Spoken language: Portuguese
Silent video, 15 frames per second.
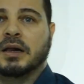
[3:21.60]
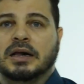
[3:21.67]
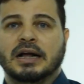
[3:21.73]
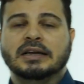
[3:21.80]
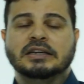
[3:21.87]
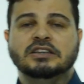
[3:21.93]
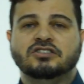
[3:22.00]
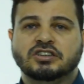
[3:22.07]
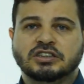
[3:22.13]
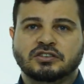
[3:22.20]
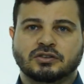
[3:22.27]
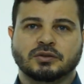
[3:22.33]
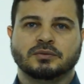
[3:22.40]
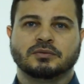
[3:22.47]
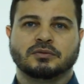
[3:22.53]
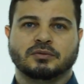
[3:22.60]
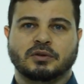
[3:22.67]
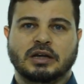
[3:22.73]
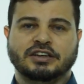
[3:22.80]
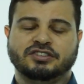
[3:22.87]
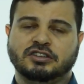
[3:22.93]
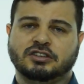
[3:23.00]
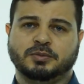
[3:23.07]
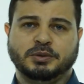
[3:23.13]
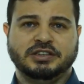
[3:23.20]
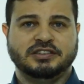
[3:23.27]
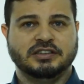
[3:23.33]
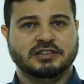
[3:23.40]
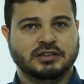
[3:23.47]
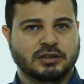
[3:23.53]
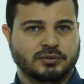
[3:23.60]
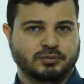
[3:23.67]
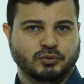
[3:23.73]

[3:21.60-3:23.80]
Além disso, a gente precisa